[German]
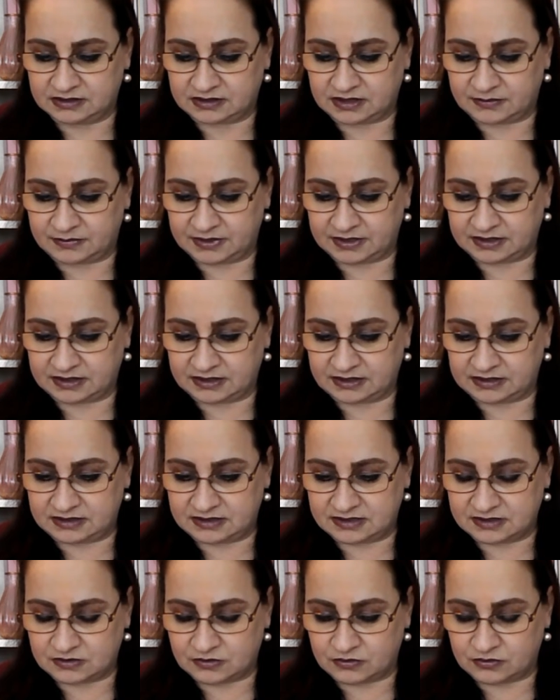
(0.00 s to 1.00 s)
Dabei geht
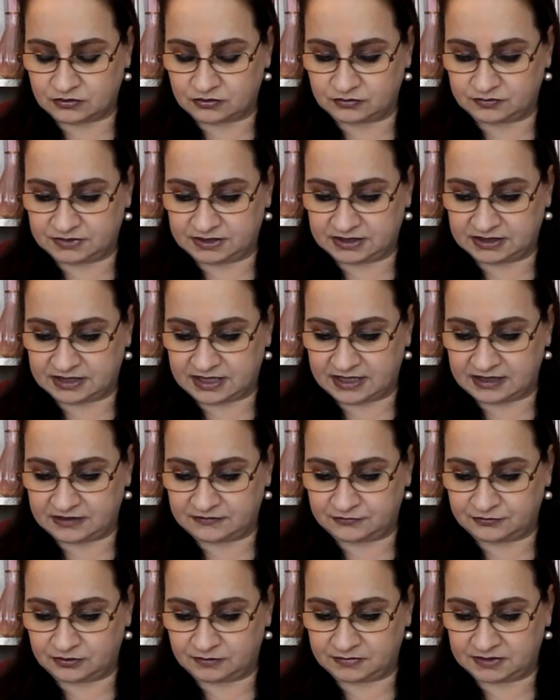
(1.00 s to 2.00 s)
es auch um die
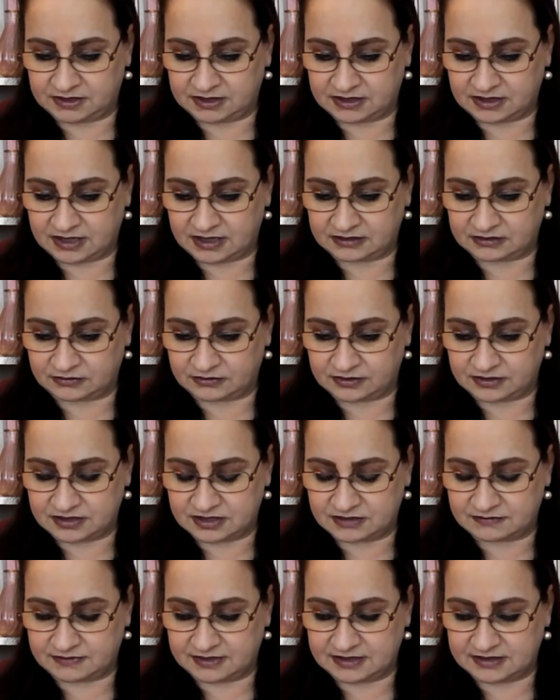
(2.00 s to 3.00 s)
Gleichförmigkeit
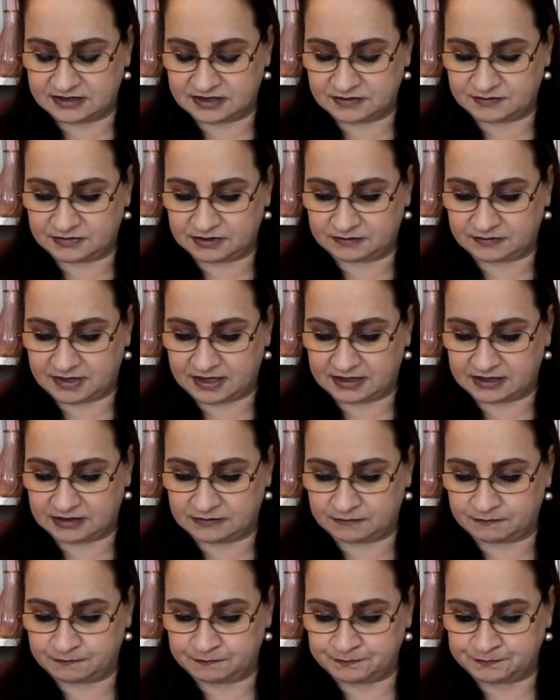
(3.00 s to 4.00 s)
eures Willens mit
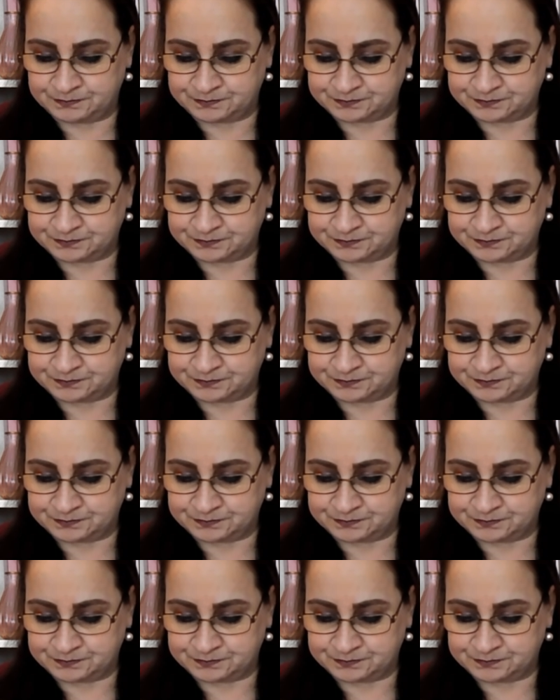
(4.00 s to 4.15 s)
meinem.